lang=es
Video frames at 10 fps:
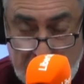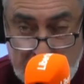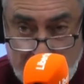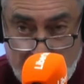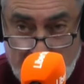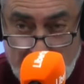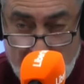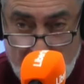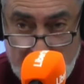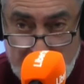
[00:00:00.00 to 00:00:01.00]
Se
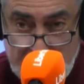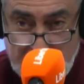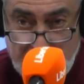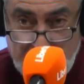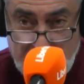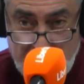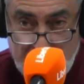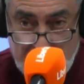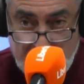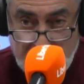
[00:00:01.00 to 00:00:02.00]
compraron unas
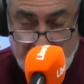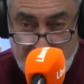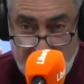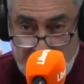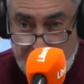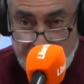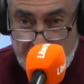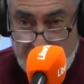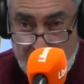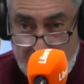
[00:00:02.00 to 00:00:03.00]
mascarillas que al final ni
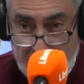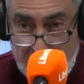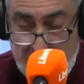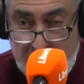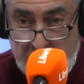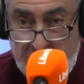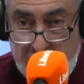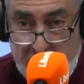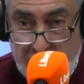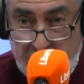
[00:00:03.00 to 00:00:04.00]
llegaron
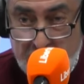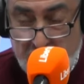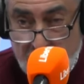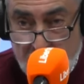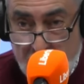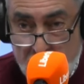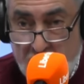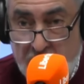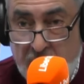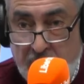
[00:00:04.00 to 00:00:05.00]
eh, o sea, no es que no
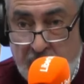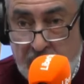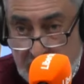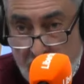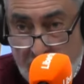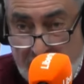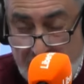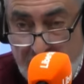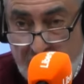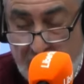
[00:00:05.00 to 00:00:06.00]
sirvieran, es que no
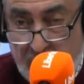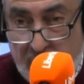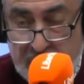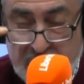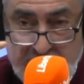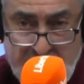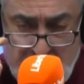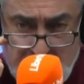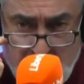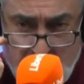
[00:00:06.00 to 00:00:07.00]
aparecieron las
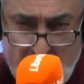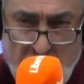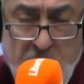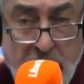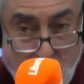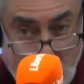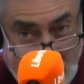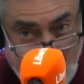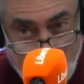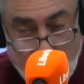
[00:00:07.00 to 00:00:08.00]
mascarillas en cuestión, pero
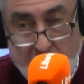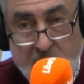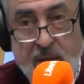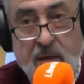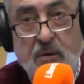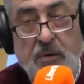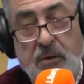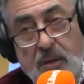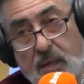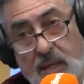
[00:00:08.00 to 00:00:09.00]
creo recordar
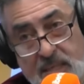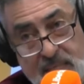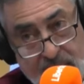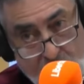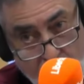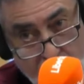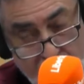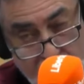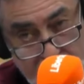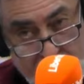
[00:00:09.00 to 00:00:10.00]
que esa
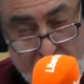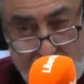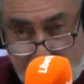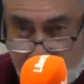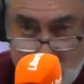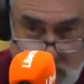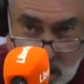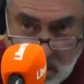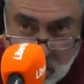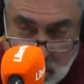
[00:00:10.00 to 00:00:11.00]
compra de mascarillas fue
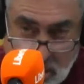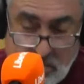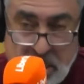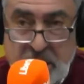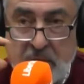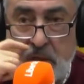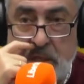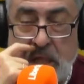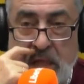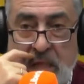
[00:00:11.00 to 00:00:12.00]
a otra empresa
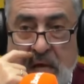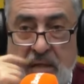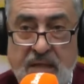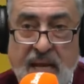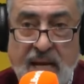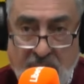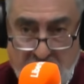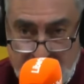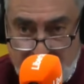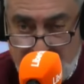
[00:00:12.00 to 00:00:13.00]
distinta de la que
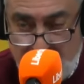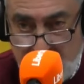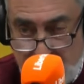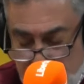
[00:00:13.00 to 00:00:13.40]
aparece